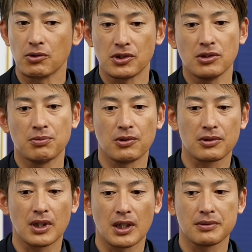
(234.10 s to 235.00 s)
ぱ落ちる
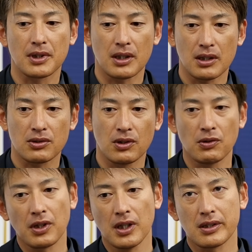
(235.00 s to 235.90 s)
ボールがあるからそれ
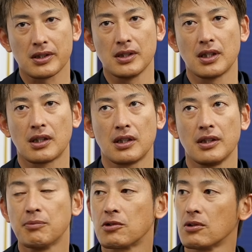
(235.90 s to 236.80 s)
をケアしながら
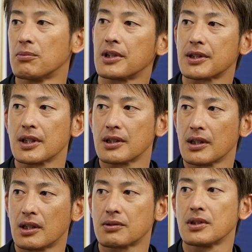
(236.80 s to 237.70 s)
ねプロのバッターっ
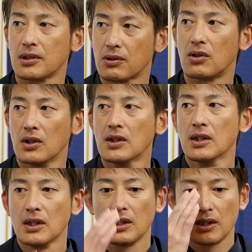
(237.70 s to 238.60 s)
てある程度
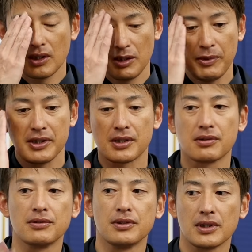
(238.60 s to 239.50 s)
イメージ
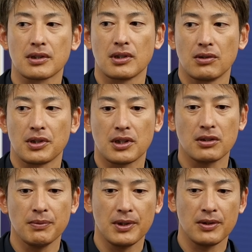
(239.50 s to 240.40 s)
するんですけど、うん、
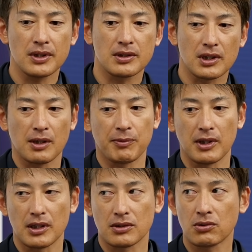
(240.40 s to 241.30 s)
低めのやつがやっ
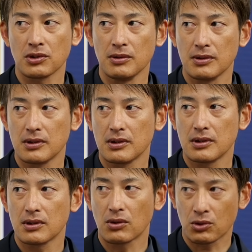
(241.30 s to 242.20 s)
ぱそこに
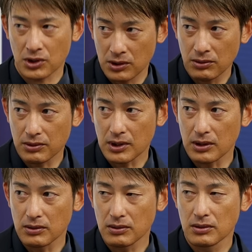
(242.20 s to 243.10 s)
落ちるっ
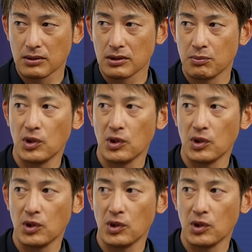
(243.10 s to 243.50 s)
ていうイ